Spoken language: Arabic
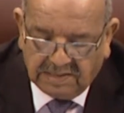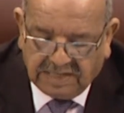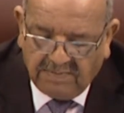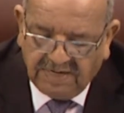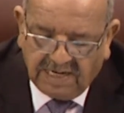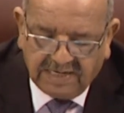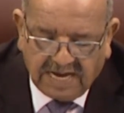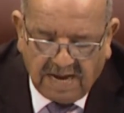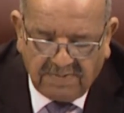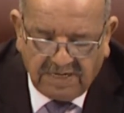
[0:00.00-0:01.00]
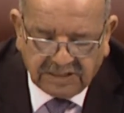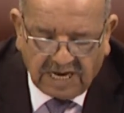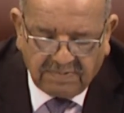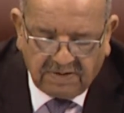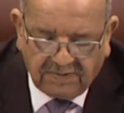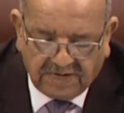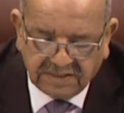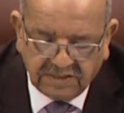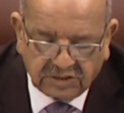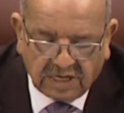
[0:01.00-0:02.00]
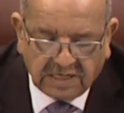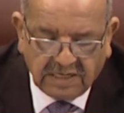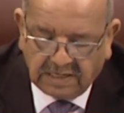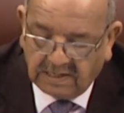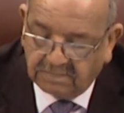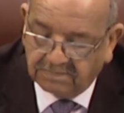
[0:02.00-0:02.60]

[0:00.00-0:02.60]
دعمنا الكامل للشعب الفلسطيني الشقيق